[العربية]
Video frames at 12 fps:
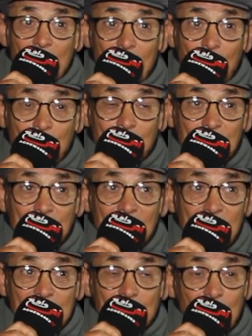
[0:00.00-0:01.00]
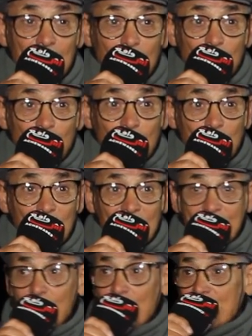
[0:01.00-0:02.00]
على حب بلادي وعلى ملوك
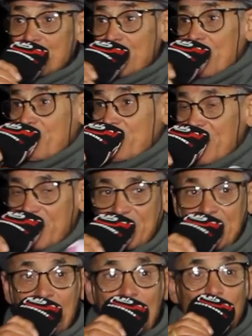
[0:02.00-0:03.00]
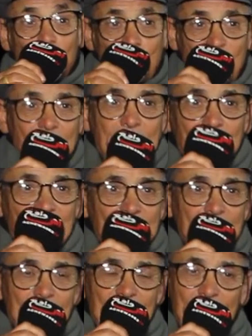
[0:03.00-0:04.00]
بلادي وعلى شعب بلادي وولاد
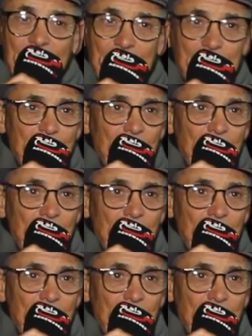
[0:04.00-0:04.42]
بلادي ما نبغيش شي